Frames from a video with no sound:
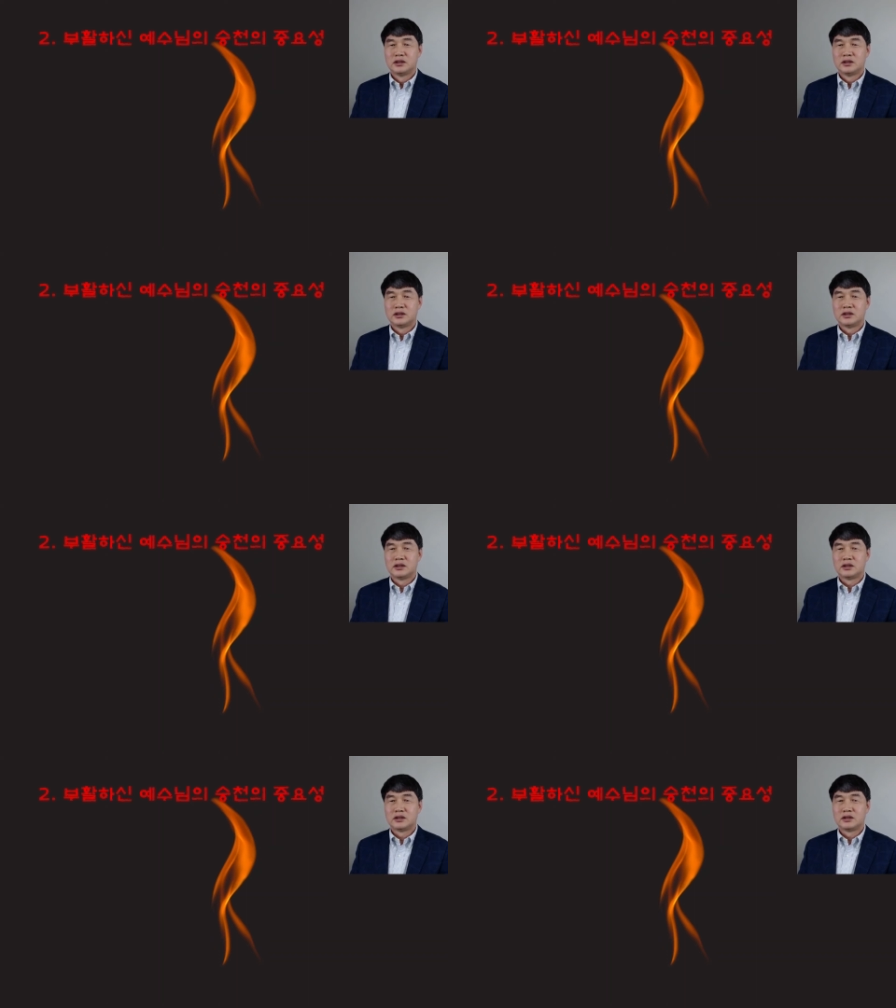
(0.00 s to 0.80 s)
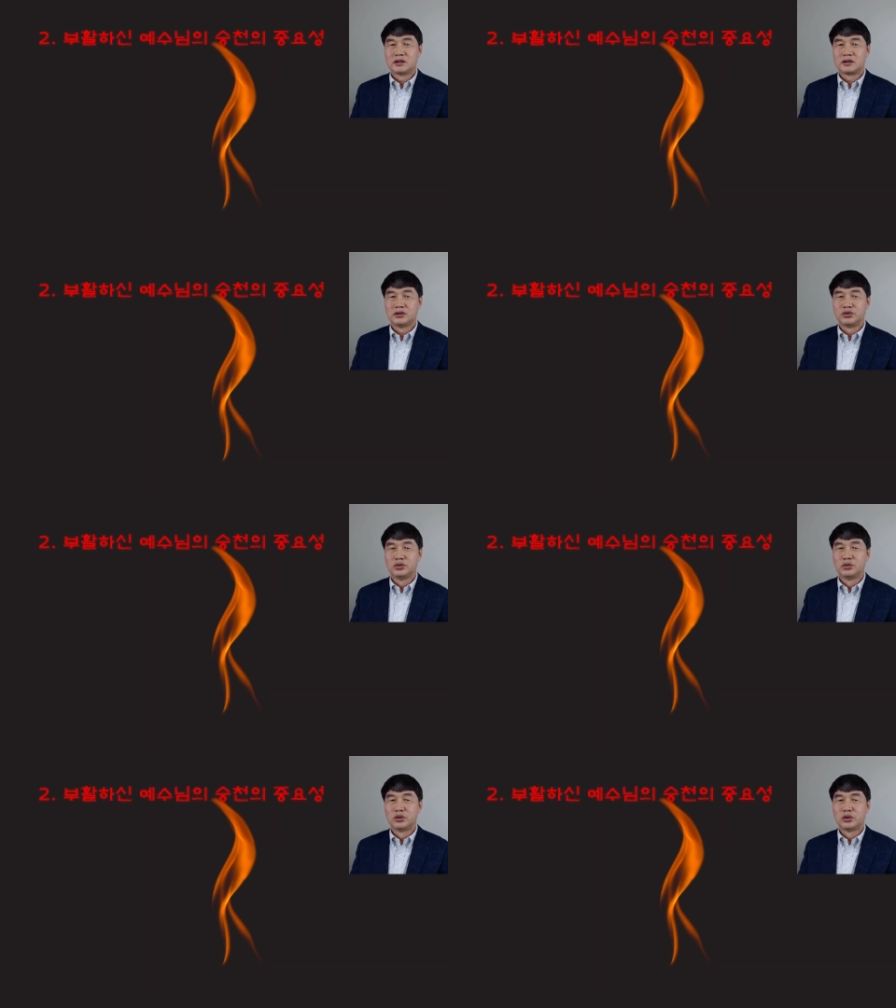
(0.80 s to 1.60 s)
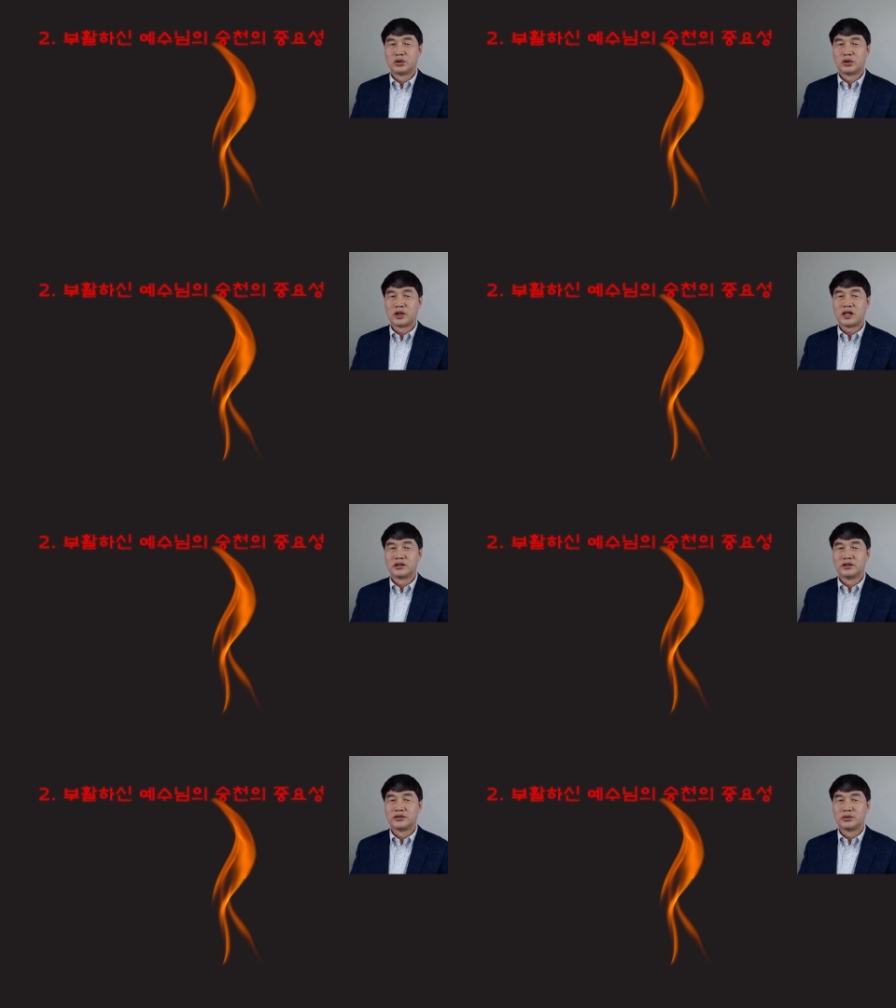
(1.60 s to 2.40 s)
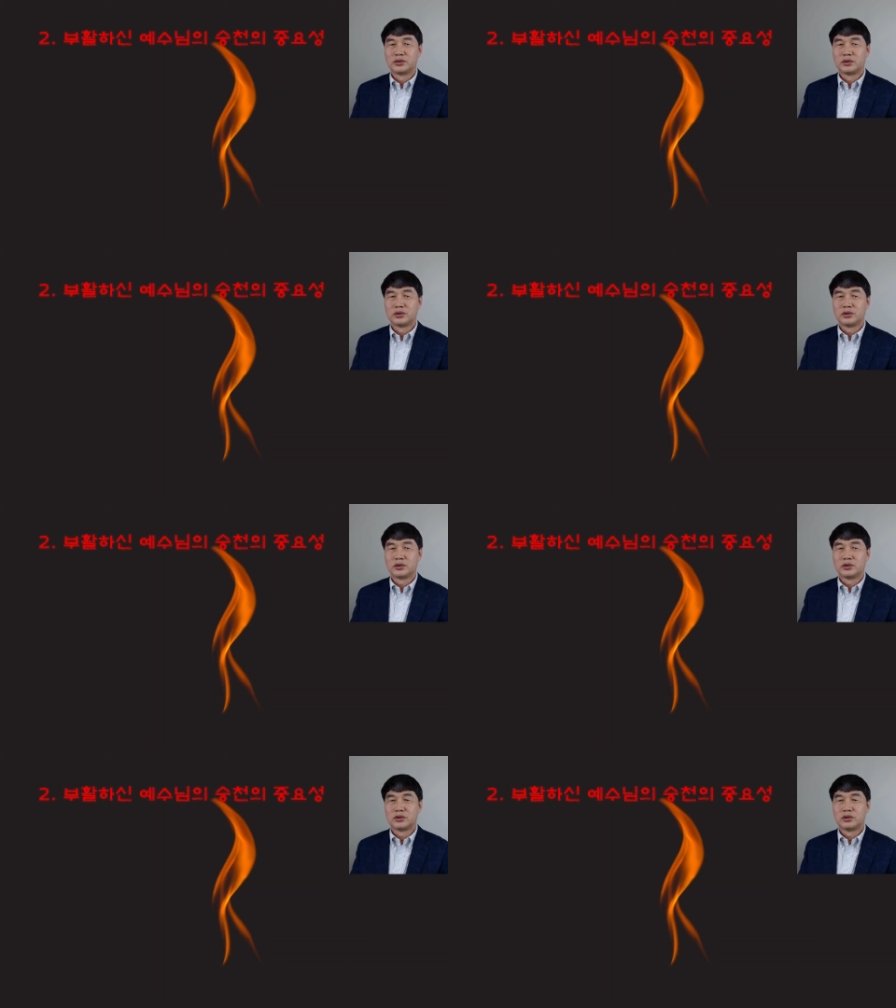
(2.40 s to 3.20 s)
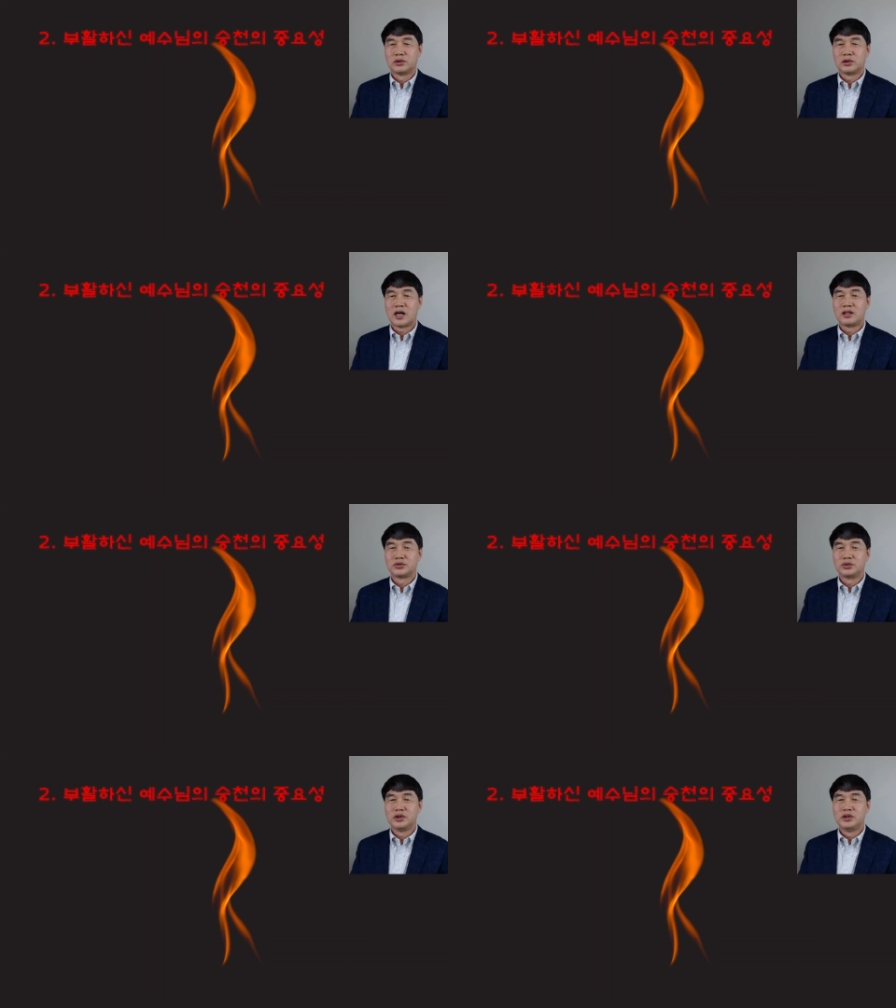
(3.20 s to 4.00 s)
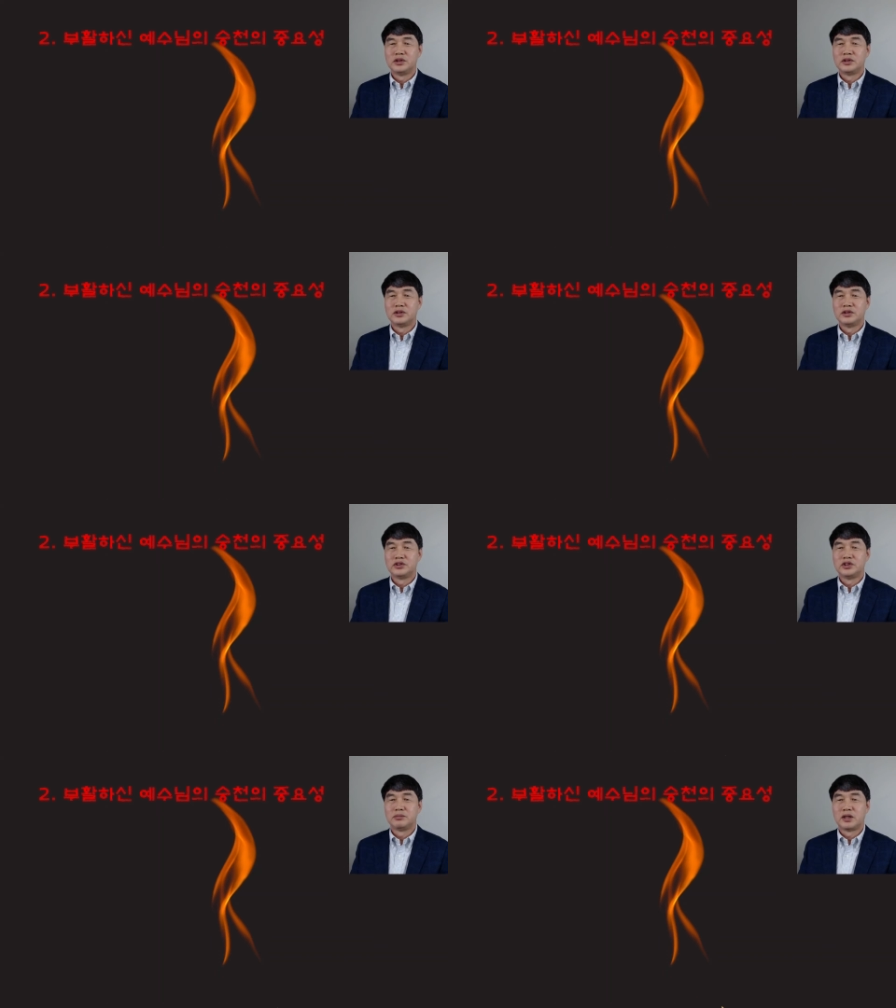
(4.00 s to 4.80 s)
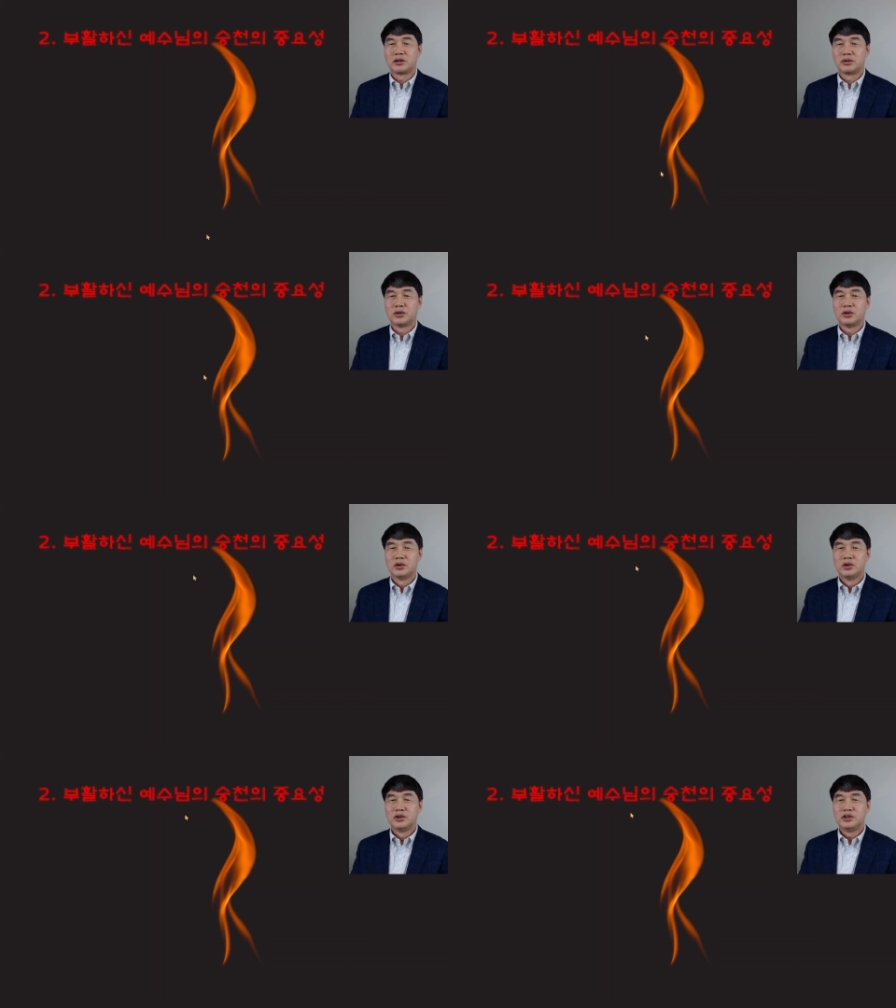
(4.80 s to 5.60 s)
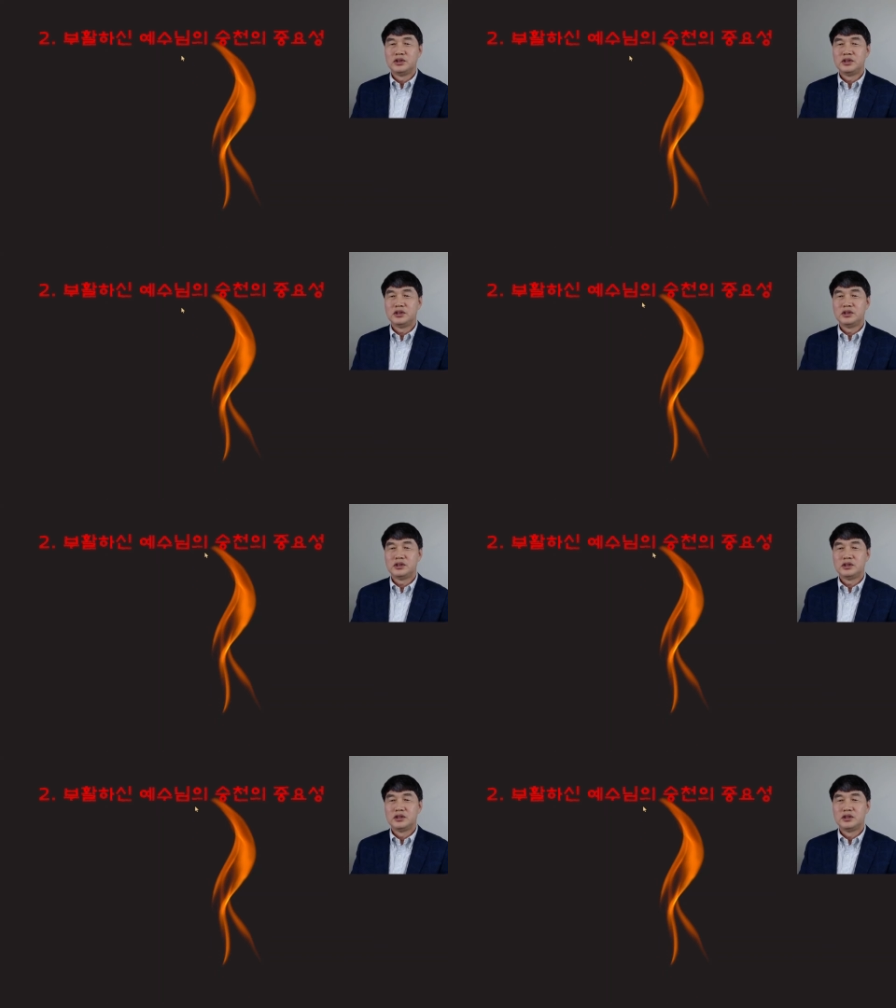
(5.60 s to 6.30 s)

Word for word: 어, 그 중요한 것으로 어, 알수 있는 것이 바로 이